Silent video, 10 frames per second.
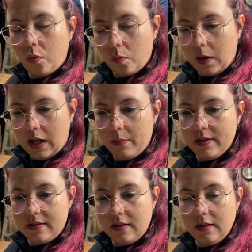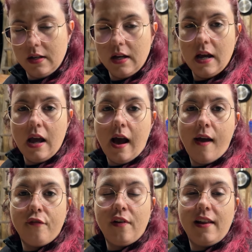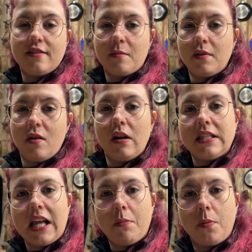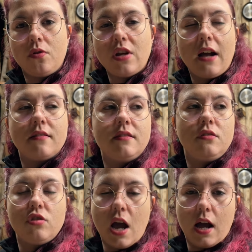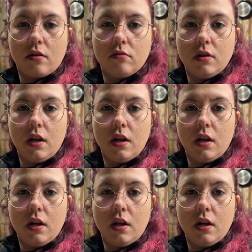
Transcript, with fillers: da cabeça. Aí eu falei, só mandei um WhatsApp pro Thiago assim, Thiago,